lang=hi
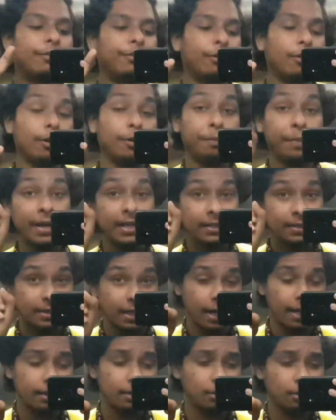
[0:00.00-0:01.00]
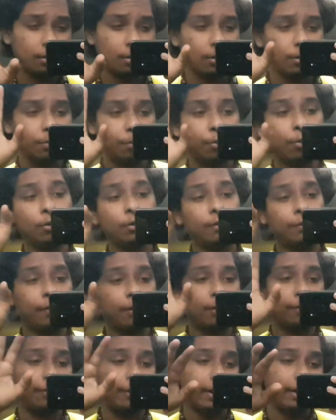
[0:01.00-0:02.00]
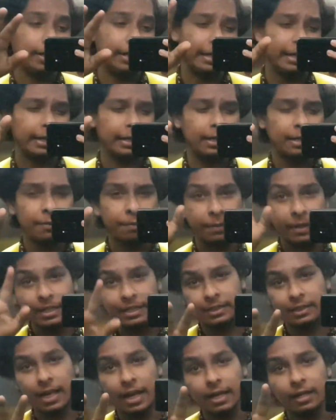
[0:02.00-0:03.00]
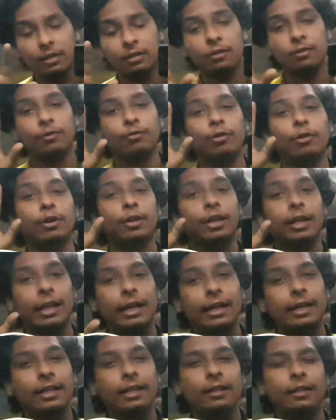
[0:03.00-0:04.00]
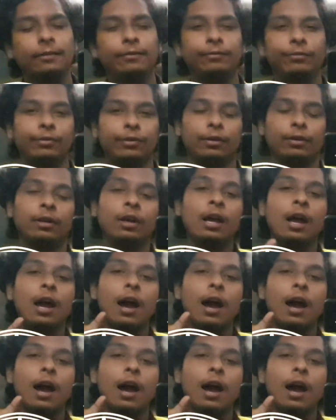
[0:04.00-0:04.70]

for best tires both for front and rear best tires for KTM for